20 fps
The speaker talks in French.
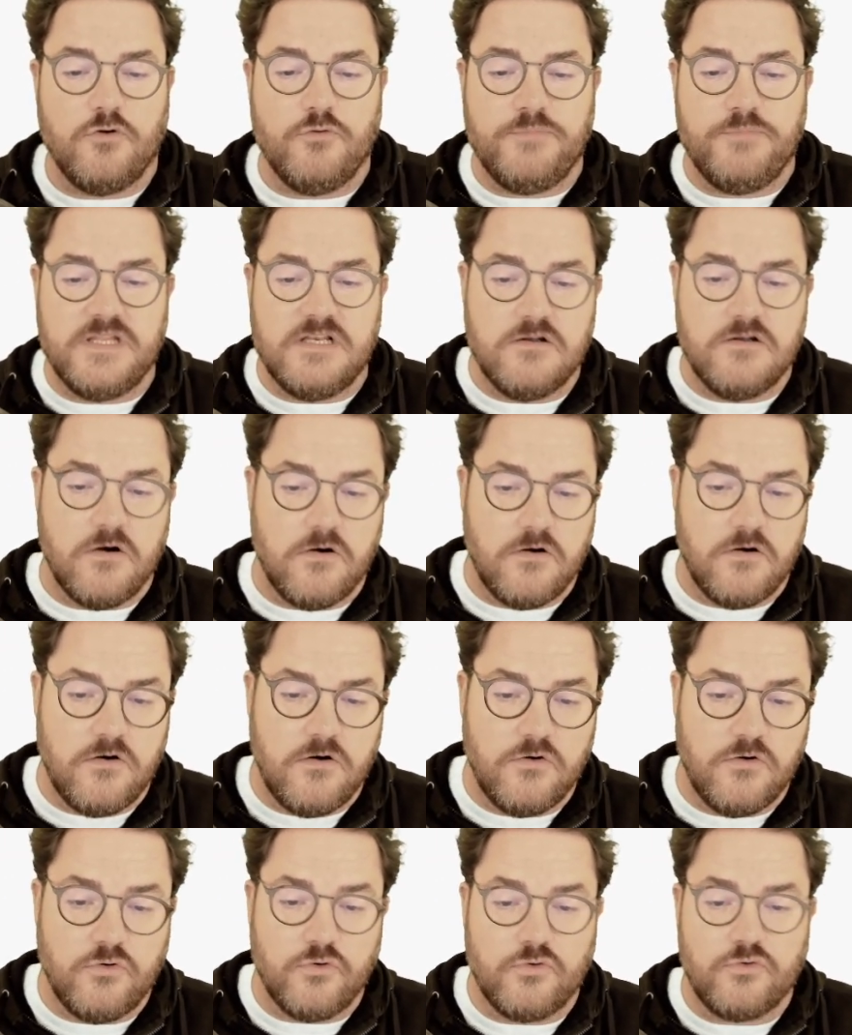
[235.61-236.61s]
Le
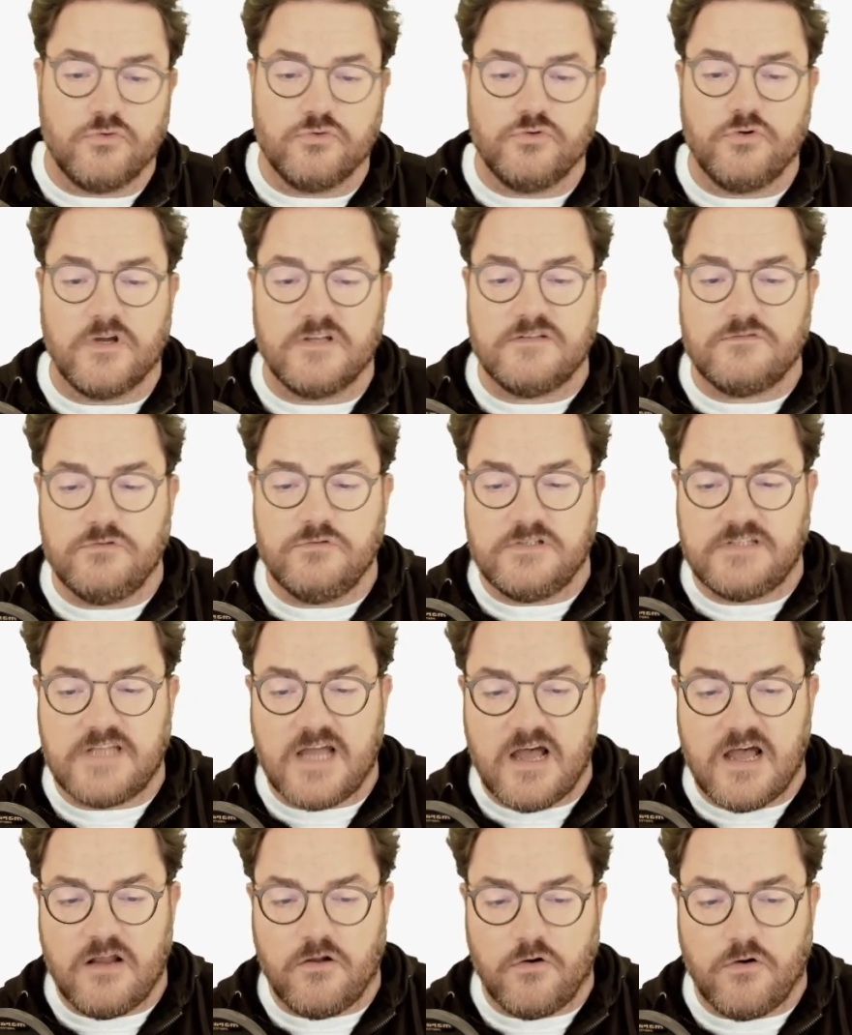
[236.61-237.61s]
bilan, le compte de résultat.